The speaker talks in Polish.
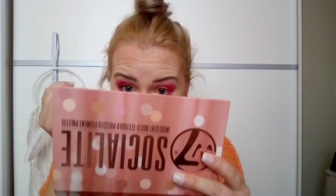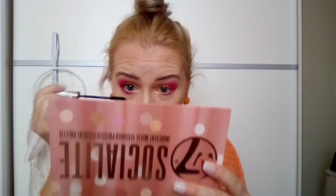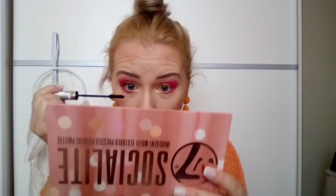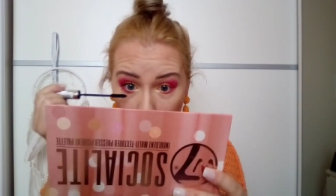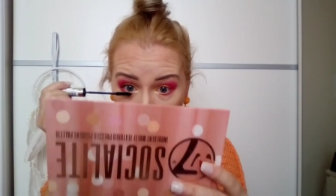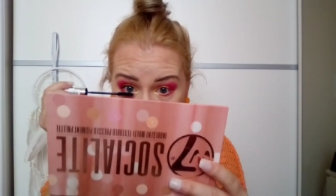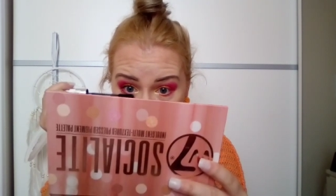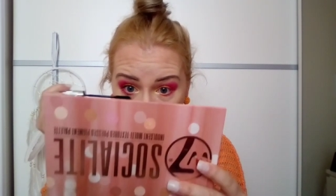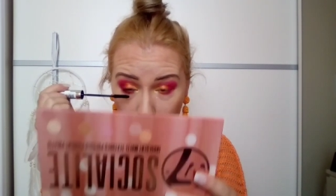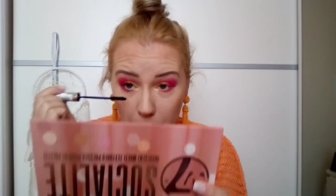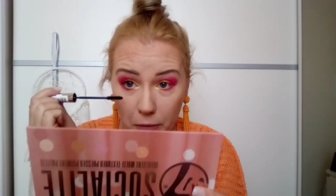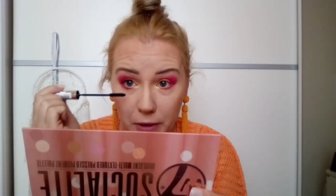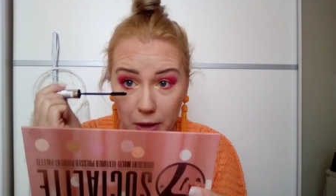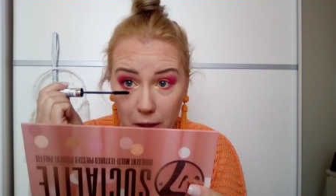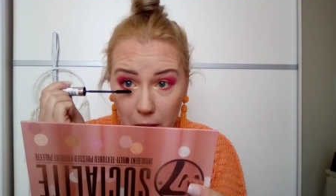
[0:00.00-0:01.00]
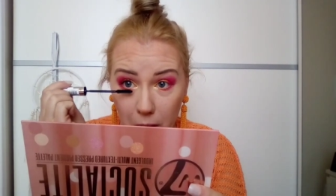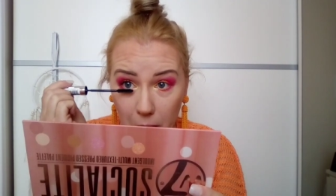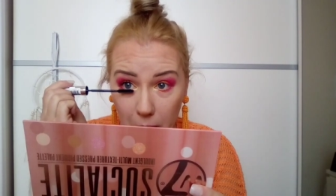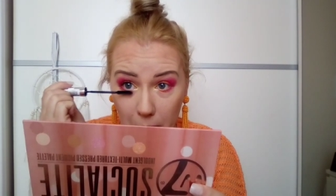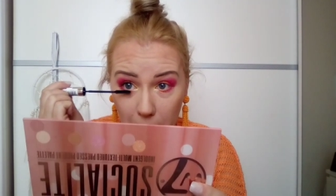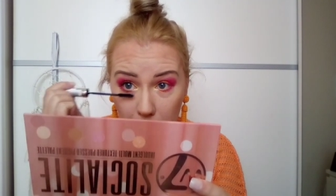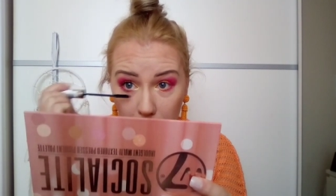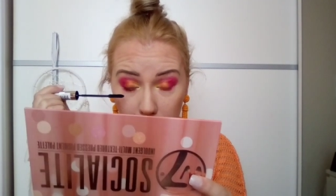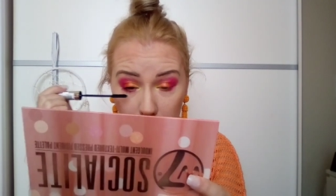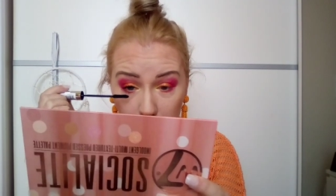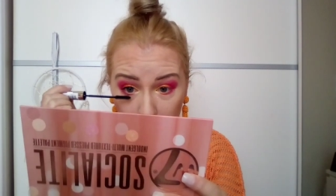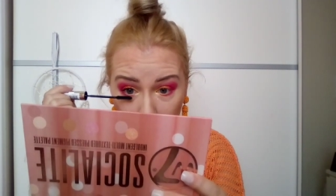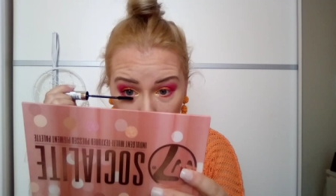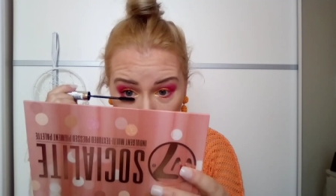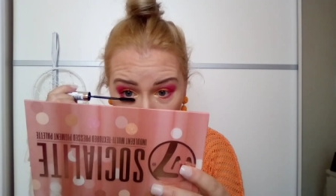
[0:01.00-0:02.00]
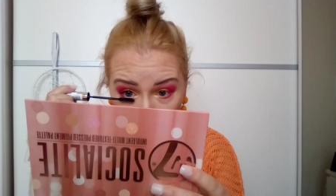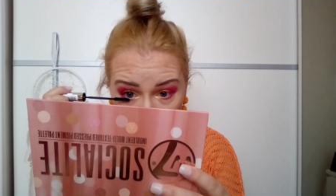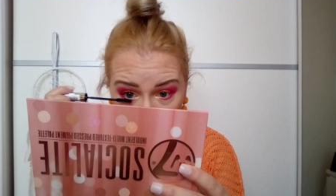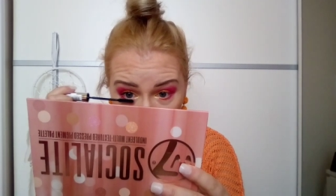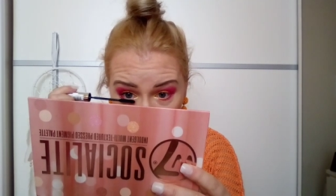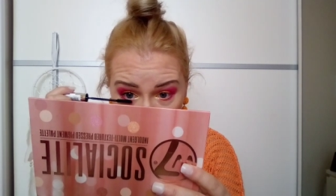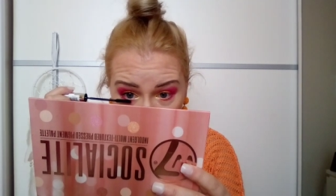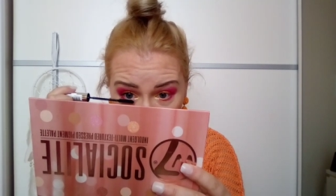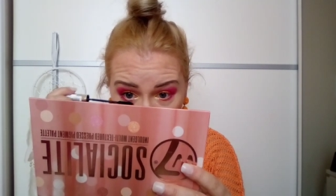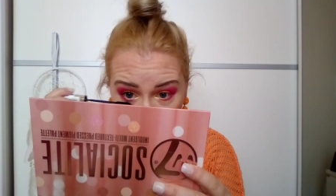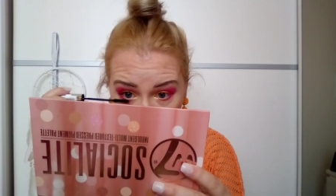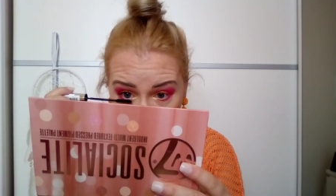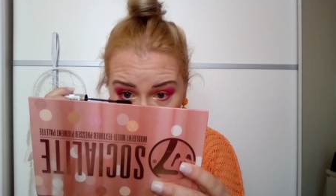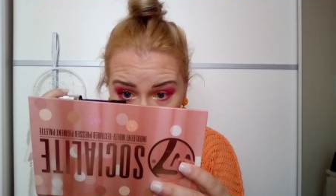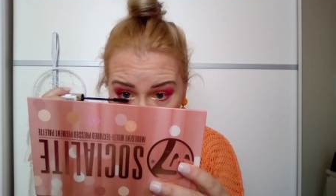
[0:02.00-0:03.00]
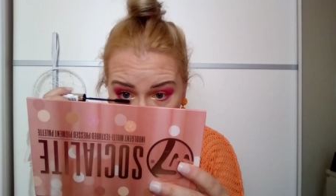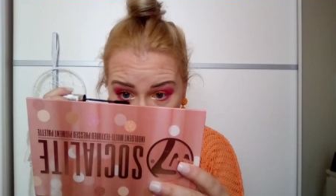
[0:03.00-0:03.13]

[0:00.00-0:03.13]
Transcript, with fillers: dolną powiekę, kochani. Tak szybciutko.